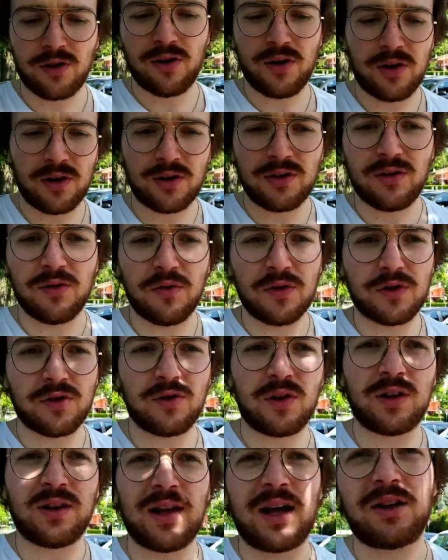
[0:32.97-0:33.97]
che, dove
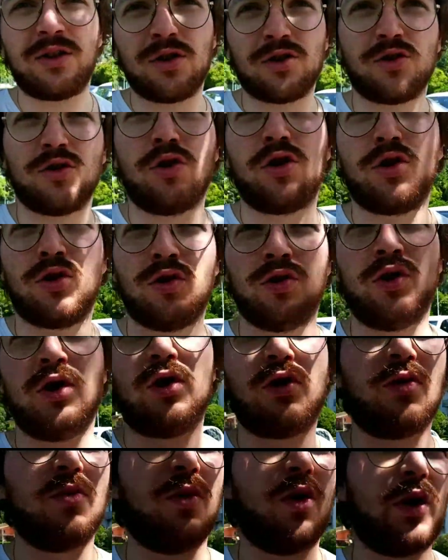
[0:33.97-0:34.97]
sono andato solo con
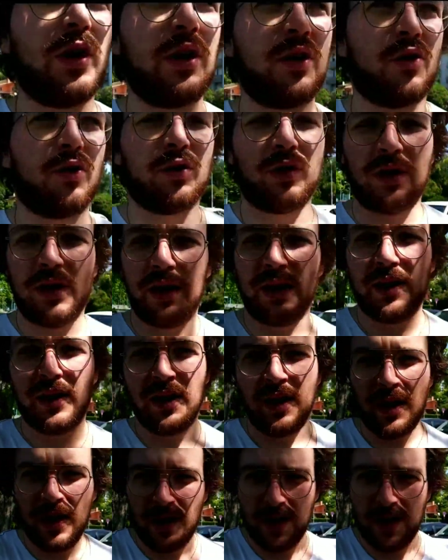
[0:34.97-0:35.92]
i rumori con le,